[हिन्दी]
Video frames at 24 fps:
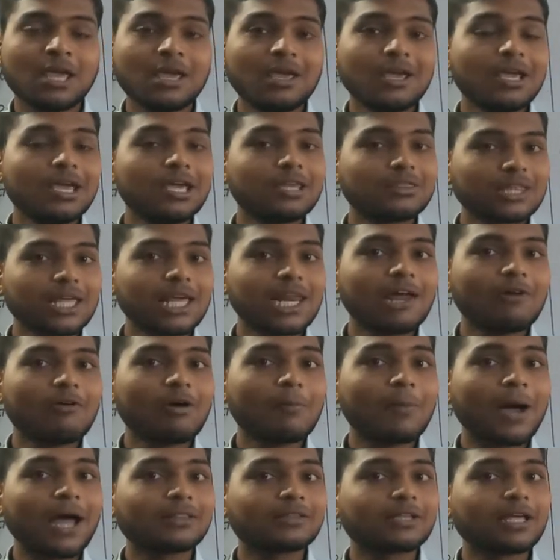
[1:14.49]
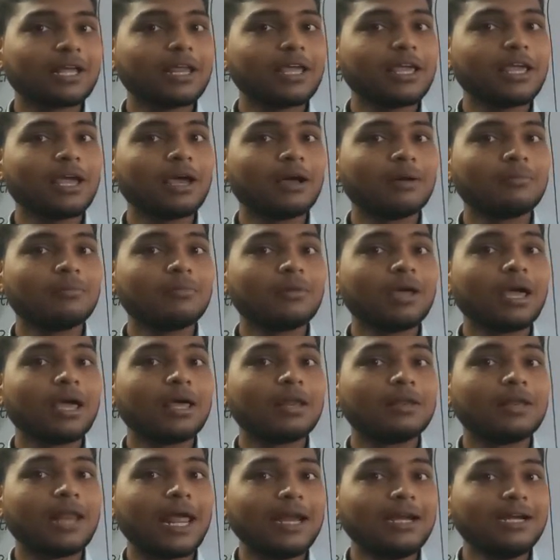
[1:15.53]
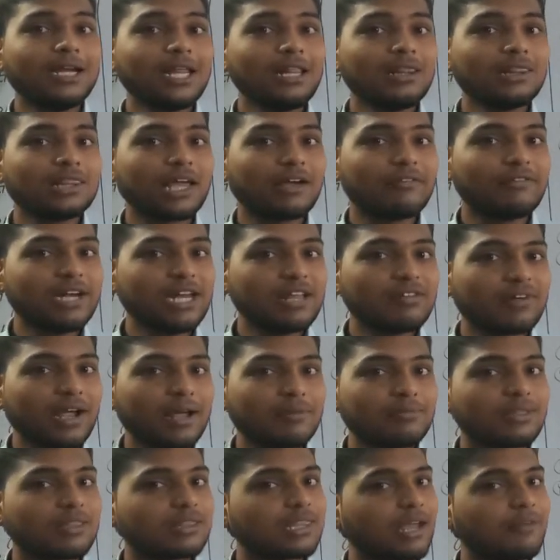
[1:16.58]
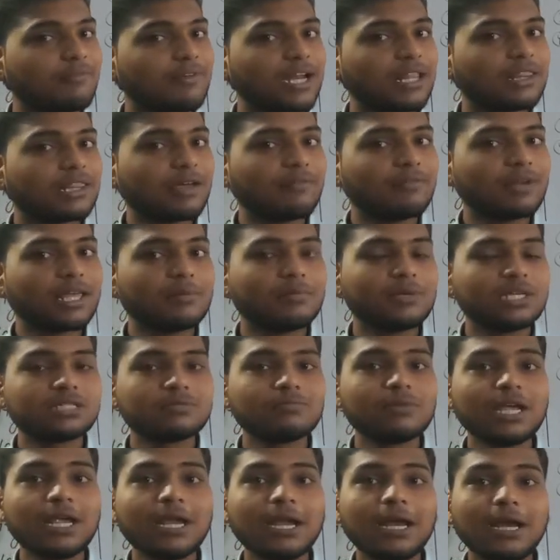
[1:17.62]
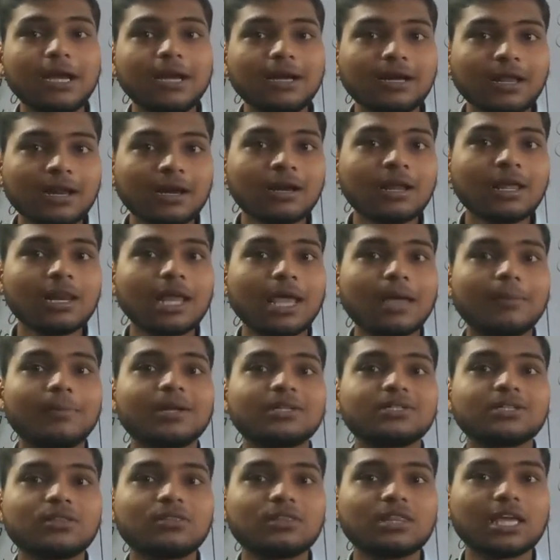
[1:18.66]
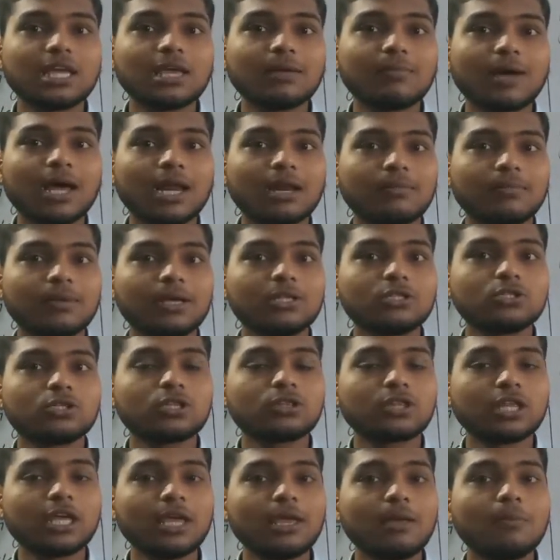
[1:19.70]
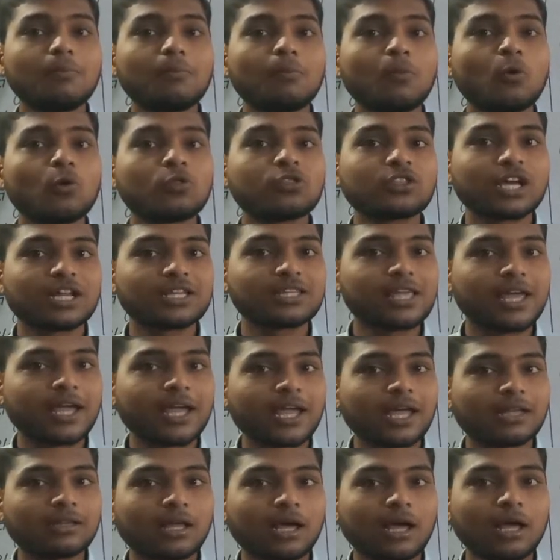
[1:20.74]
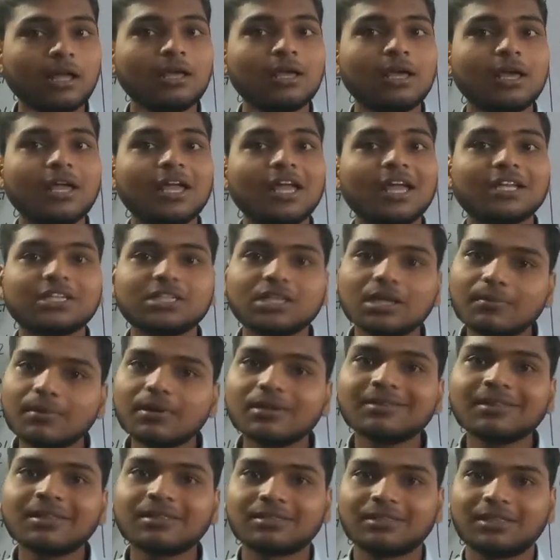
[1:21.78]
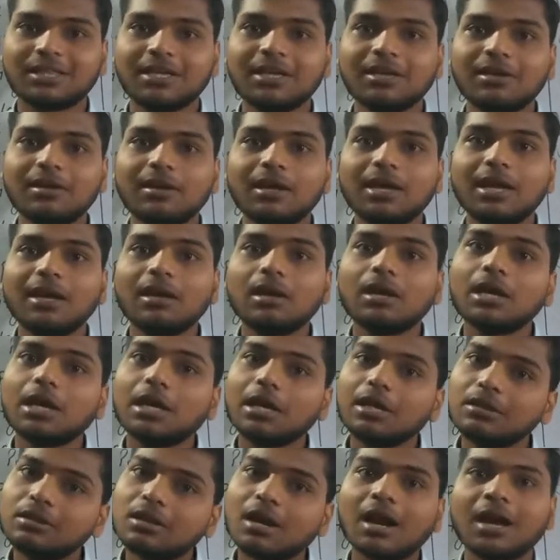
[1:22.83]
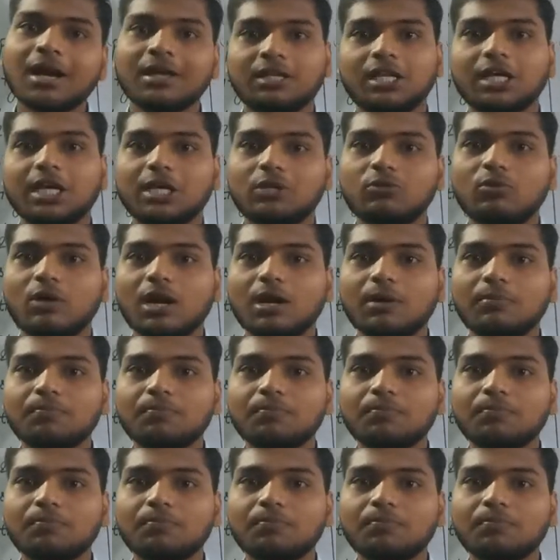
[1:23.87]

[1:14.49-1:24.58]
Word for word: इसके अलावा बात करेंगे हम 1975 से 77 के बीच में इंटरनल इमरजेंसी के बारे में जिसे इम्पोज कर दिया गया था ज़बरदस्ती इंदिरा गांधी के द्वारा